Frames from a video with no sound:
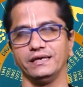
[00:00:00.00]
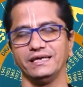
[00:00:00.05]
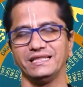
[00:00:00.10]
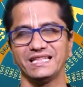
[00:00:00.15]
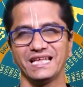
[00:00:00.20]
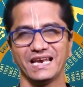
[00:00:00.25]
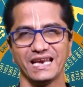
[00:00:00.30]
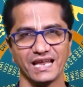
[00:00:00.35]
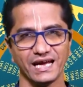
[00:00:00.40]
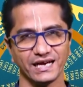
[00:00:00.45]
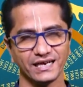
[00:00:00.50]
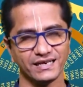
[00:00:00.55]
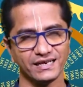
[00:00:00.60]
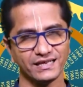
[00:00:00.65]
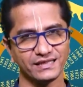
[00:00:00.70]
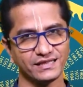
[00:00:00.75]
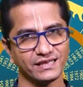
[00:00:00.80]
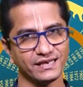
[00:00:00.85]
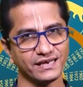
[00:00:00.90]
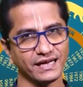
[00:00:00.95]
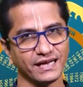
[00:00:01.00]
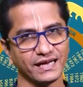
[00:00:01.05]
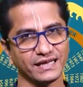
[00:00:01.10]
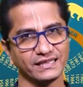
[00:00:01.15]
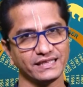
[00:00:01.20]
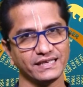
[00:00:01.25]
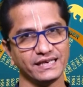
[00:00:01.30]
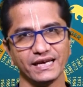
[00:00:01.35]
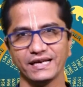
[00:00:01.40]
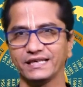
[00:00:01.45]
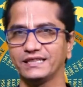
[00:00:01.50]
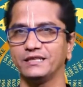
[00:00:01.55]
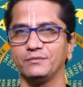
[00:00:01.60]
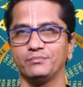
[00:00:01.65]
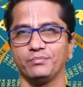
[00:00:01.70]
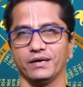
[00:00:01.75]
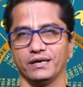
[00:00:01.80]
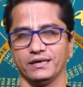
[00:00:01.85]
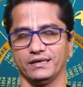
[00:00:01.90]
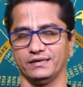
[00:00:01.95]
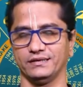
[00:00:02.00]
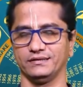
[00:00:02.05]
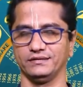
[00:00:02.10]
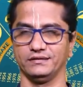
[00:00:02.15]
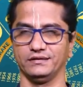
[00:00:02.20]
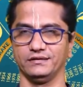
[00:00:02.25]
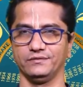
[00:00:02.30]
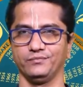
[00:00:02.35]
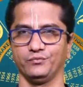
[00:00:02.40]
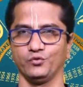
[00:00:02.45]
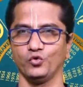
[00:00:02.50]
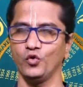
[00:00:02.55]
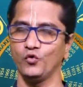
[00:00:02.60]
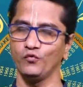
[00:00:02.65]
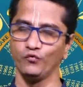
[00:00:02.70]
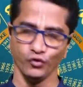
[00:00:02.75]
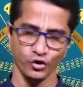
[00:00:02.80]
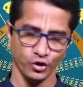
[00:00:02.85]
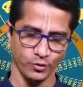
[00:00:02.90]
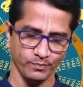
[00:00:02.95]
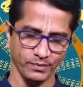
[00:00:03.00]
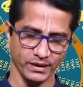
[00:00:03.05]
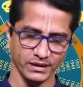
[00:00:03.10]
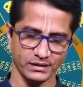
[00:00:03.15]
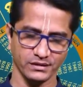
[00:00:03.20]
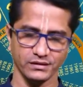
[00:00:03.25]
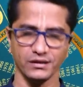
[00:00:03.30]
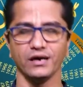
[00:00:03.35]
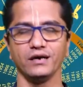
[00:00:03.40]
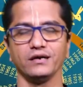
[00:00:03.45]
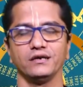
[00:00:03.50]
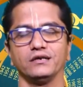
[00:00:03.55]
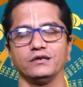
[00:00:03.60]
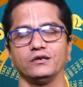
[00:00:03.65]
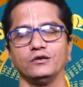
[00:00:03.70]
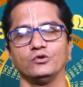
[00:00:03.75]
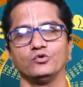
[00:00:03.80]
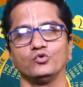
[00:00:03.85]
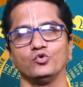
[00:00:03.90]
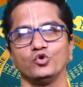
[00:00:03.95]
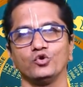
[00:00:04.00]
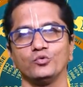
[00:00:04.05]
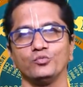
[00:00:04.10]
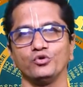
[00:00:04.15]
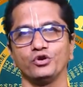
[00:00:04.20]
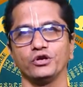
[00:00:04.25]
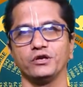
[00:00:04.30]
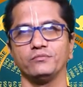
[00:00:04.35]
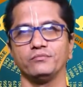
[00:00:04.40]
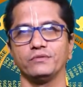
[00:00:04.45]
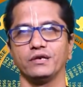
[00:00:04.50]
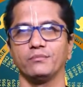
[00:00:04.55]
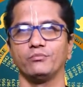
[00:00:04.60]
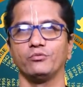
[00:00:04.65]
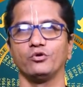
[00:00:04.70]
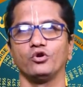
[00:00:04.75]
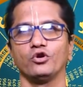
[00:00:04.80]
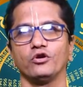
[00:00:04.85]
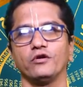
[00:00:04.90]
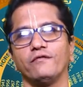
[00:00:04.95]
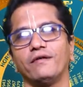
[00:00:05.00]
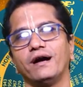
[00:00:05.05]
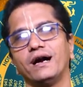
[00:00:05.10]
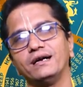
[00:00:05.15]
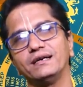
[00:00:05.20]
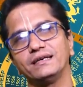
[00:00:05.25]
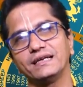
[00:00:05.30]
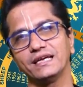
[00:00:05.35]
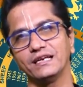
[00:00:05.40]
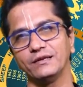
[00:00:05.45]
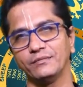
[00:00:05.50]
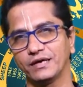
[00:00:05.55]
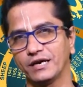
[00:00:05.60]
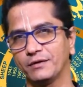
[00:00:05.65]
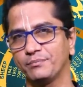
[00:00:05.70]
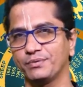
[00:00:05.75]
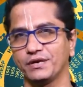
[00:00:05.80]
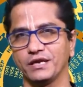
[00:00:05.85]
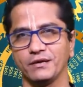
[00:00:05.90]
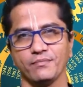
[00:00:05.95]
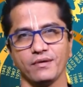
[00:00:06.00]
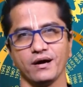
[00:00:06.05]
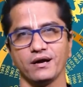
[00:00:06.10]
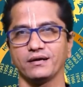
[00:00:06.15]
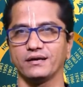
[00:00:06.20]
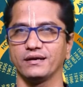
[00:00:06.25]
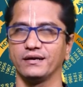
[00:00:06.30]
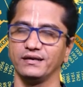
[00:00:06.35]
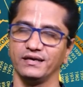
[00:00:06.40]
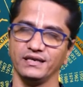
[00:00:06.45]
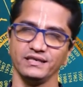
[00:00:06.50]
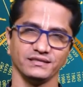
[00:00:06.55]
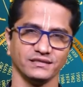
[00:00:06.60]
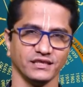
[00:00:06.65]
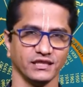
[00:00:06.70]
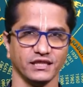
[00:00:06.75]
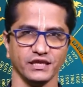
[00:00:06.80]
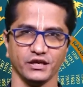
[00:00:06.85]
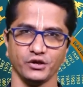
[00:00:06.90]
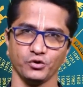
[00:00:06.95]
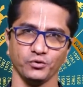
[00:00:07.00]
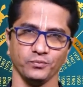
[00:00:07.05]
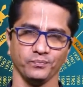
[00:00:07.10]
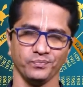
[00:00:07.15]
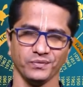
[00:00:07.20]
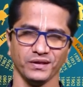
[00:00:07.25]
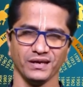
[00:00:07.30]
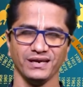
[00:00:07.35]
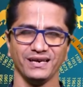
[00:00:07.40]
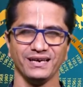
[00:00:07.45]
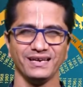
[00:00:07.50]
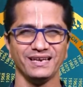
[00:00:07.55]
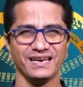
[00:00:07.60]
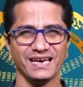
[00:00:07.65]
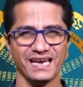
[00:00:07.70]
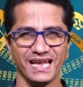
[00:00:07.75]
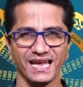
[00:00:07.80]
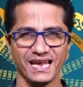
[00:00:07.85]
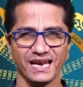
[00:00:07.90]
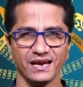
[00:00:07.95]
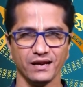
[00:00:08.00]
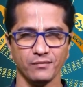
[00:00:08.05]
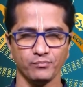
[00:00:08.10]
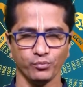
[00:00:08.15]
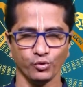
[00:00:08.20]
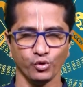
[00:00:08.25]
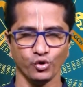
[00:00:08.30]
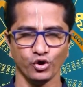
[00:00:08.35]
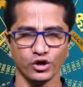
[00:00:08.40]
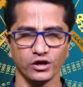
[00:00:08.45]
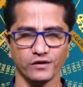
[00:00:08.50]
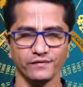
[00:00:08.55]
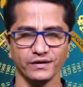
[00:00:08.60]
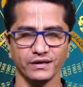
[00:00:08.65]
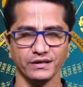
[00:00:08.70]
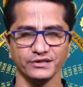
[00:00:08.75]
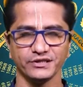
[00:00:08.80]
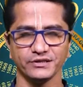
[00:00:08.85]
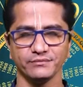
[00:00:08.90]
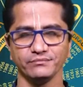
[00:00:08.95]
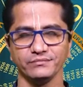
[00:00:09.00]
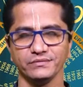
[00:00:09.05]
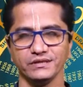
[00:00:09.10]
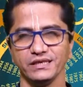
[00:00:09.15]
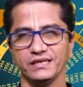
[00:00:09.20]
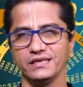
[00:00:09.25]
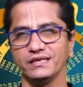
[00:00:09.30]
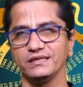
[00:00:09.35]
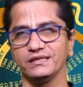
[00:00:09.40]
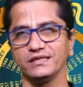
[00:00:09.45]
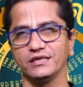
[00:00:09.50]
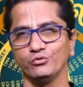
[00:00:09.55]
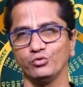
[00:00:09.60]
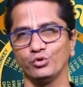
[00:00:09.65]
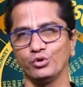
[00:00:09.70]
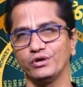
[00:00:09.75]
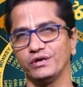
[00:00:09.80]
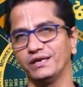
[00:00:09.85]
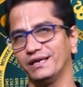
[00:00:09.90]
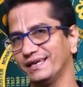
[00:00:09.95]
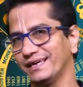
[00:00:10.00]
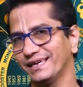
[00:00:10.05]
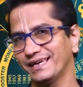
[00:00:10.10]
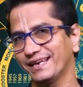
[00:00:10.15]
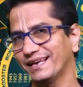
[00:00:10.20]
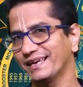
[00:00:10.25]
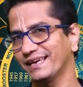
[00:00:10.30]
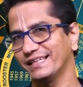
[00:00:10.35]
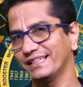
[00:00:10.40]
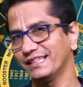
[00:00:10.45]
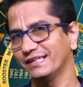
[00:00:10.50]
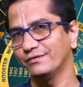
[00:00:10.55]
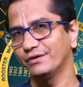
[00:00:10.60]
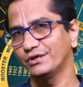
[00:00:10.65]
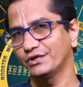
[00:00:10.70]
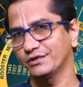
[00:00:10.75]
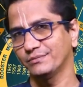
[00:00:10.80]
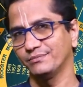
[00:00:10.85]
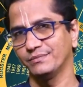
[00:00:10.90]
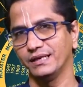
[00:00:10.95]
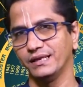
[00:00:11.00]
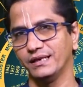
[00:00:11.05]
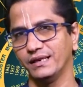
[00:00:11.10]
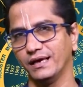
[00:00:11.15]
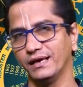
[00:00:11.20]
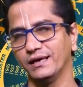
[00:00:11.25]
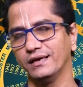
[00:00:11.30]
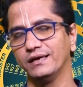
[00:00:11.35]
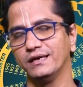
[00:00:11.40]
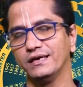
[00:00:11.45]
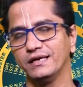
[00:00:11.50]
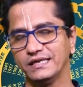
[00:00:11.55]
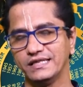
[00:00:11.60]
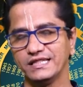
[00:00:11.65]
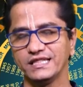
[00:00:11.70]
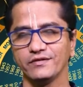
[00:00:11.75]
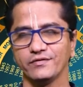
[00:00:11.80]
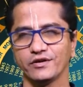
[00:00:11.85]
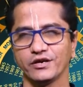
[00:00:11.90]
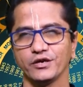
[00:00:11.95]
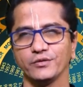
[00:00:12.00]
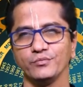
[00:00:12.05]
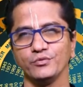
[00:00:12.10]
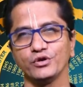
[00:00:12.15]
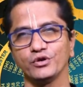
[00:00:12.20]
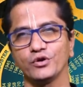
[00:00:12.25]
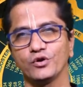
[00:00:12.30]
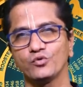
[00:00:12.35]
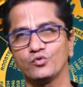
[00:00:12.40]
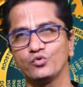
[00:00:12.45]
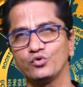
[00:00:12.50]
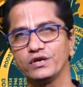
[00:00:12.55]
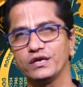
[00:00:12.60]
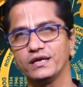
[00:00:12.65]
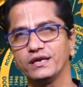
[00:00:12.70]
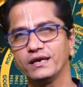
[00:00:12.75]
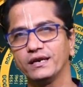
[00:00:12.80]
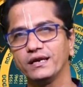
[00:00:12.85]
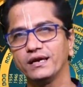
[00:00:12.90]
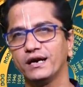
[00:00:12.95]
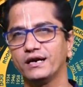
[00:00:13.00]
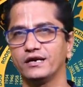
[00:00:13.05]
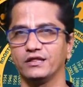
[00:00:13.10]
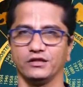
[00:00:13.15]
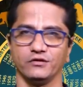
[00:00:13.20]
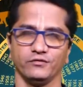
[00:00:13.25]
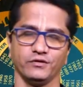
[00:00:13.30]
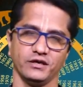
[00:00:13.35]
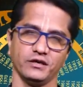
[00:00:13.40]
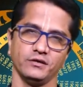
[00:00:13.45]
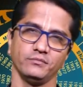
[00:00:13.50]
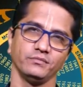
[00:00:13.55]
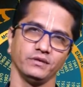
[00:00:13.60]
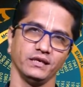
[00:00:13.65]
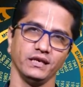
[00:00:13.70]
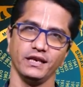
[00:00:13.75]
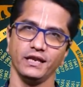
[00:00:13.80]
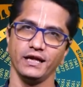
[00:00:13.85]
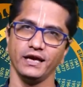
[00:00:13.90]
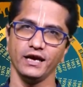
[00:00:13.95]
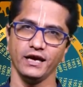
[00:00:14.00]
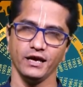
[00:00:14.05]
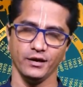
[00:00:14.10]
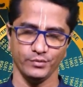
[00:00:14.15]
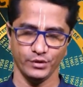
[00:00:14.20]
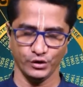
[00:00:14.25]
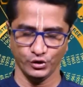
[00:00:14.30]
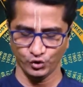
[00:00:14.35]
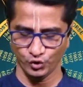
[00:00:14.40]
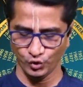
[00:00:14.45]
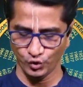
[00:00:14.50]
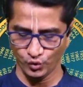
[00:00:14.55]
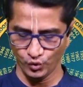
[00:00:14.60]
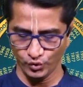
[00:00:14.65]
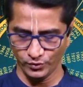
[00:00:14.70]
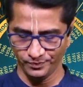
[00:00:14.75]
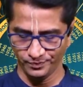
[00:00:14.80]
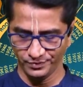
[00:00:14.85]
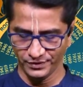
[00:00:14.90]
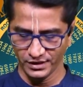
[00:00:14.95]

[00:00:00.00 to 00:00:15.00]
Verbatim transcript: இந்த லக்னத்தை நகர்த்தி நகர்த்தி பார்க்குறதுங்க ஒவ்வொரு பத்தாண்டுகளுக்கு ஒரு முடியும் நம்மளுடைய வாழ்க்கையில் மிகப்பெரிய மாற்றங்களை சந்திக்கிறோம் நே போன வருஷம் இருந்த ஒரு நிலை எனக்கு இந்த வருஷம் இல்லை இந்த வருடம் இருக்கக்கூடிய நிலை அடுத்த வருடம் இல்லை அப்படின்னு சொல்லுவோம்